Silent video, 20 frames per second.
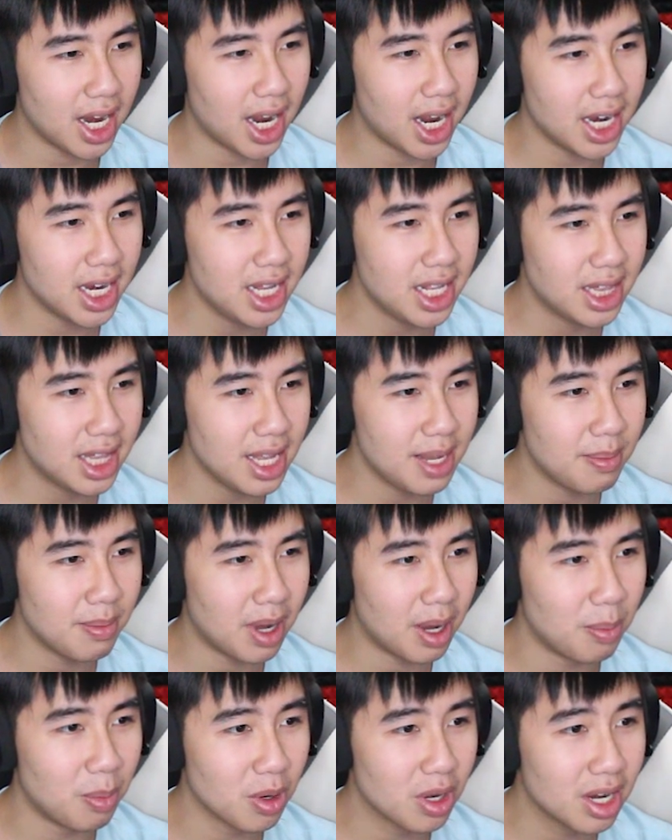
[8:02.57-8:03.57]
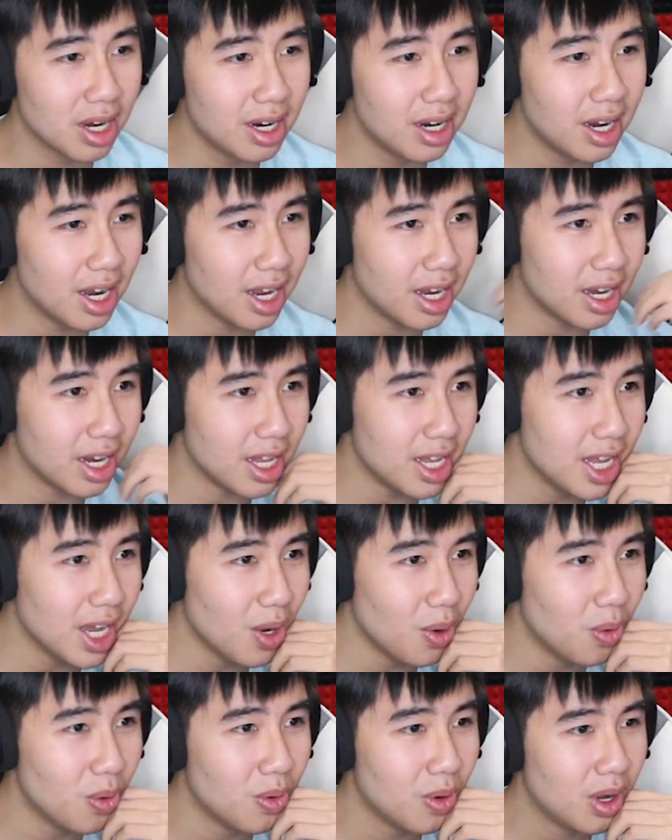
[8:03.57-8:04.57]
là đi tìm à, một người để
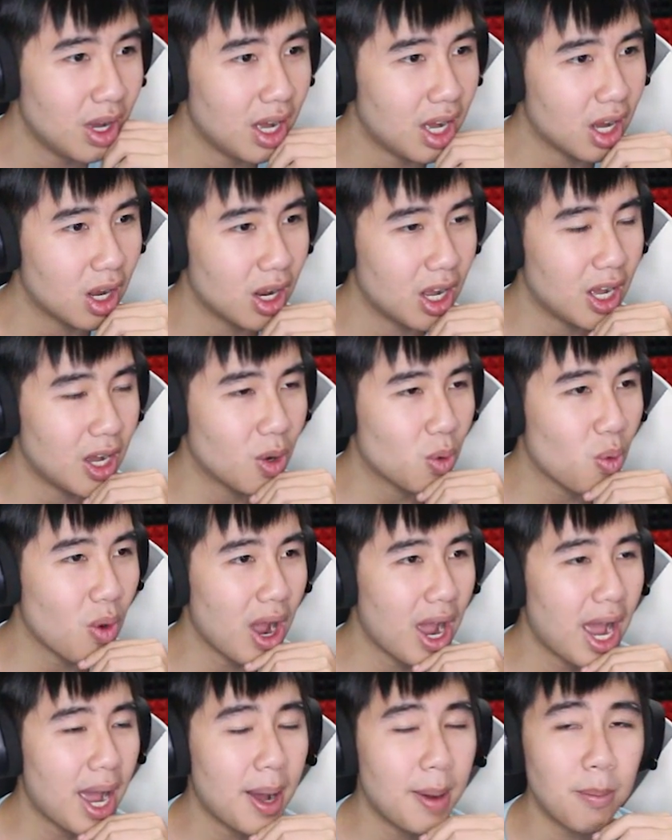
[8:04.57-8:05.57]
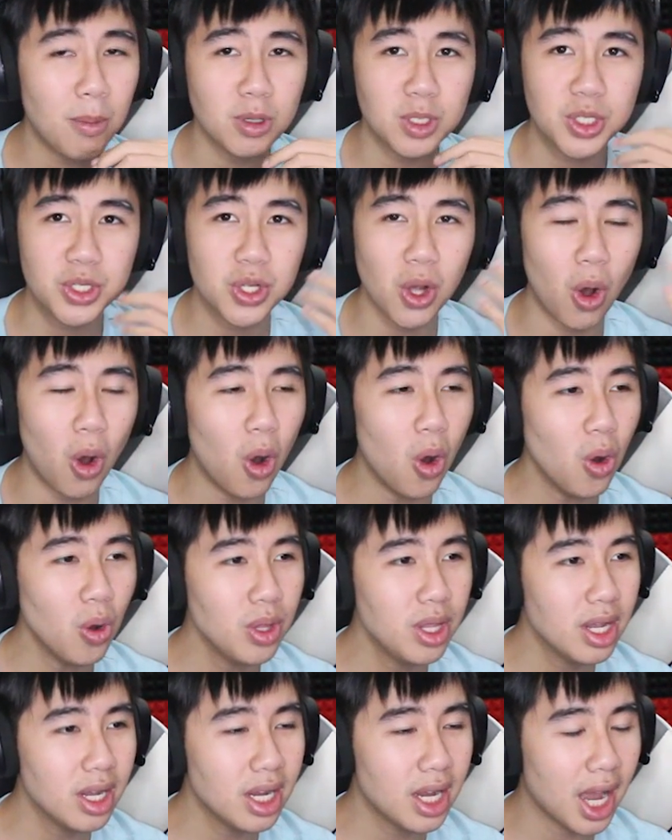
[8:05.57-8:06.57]
yêu à, qua một số
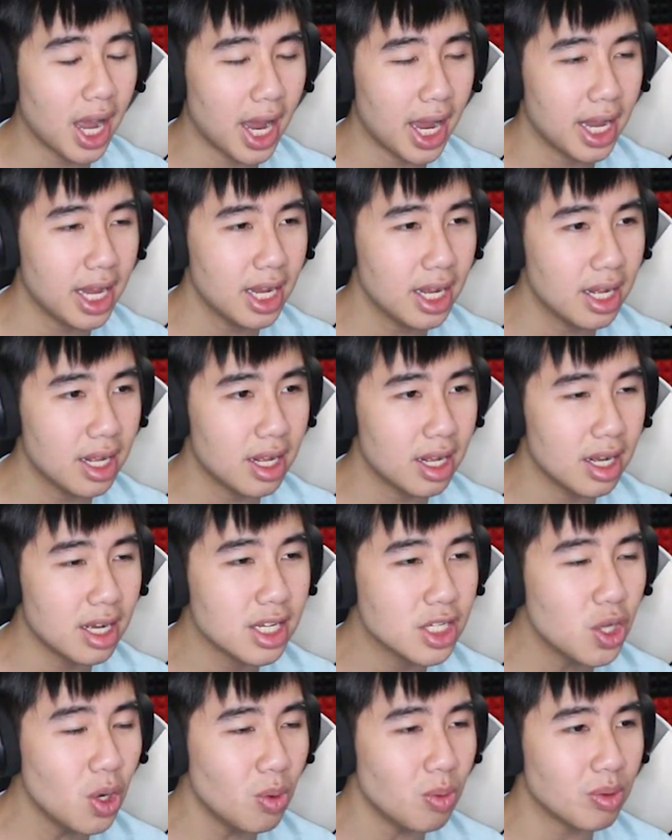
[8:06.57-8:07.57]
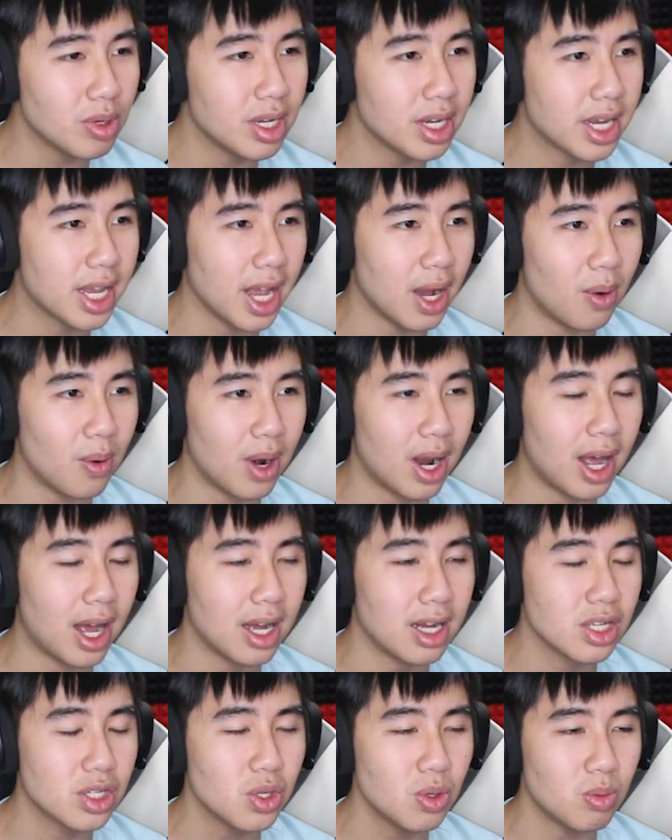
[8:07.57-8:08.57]
những cái à, ứng dụng như kiểu là
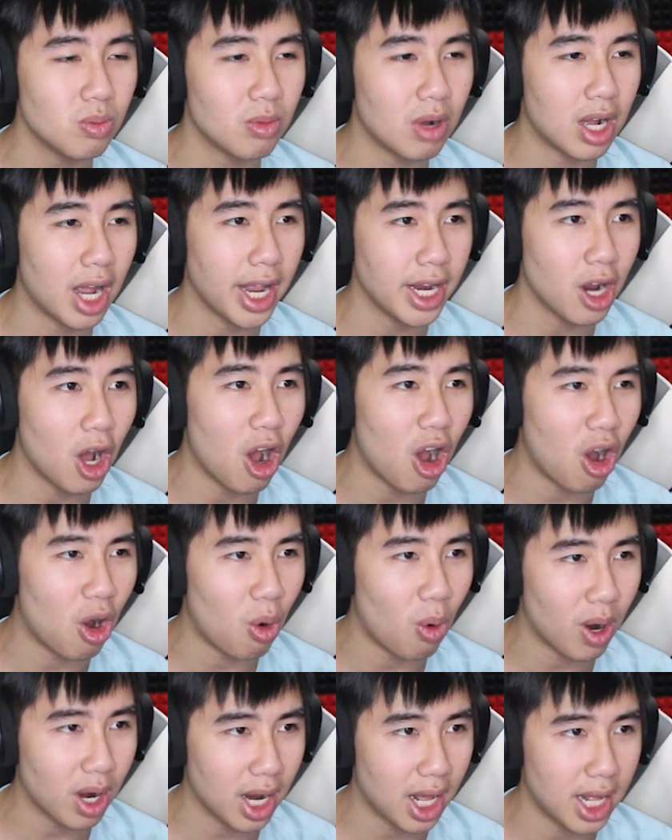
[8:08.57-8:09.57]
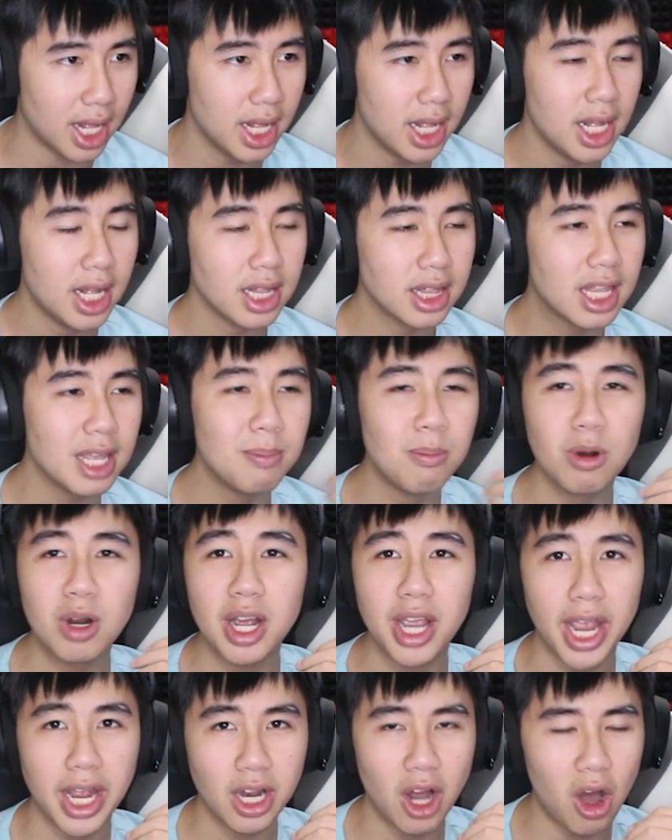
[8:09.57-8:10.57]
ứng dụng à, hẹn hò hoặc là tìm một
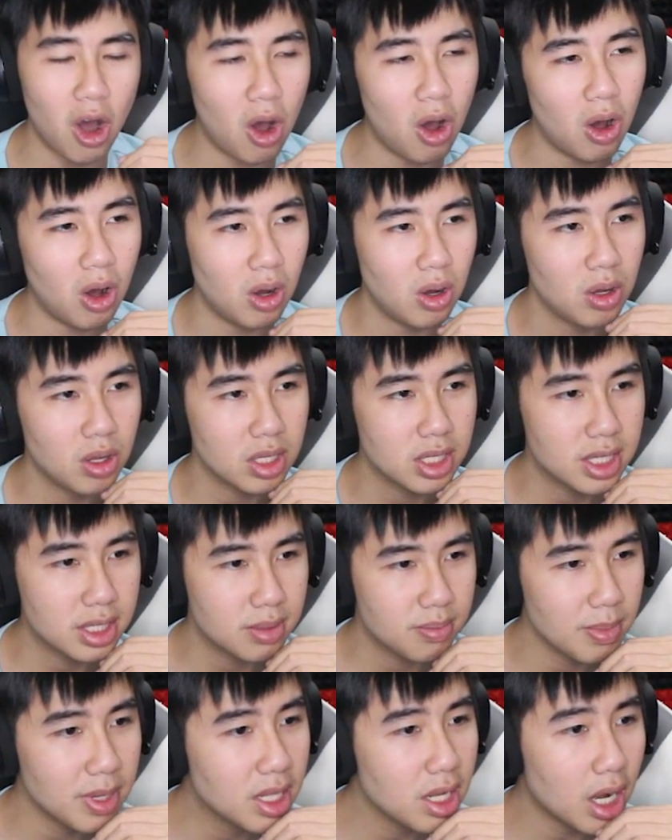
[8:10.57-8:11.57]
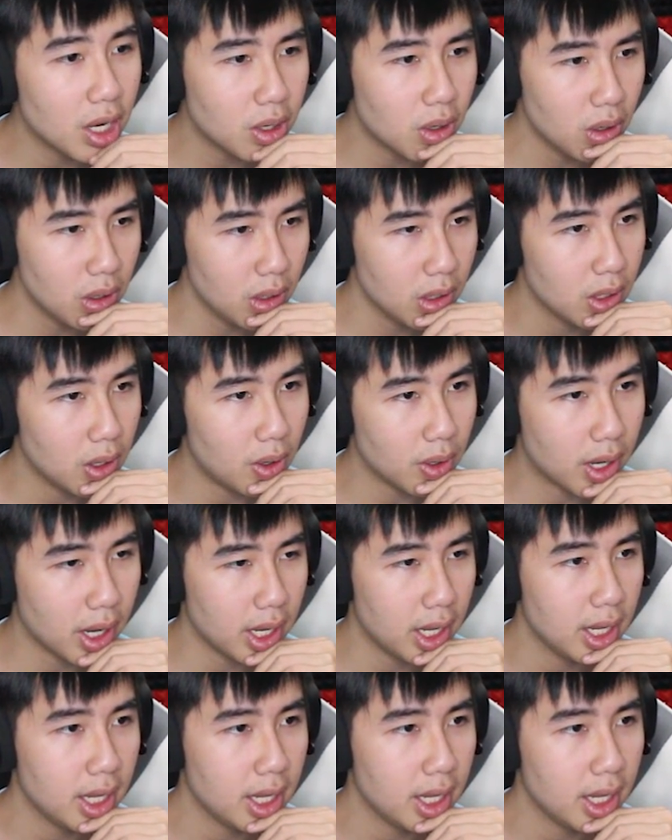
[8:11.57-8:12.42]
người hẹn hò bình thường thôi ok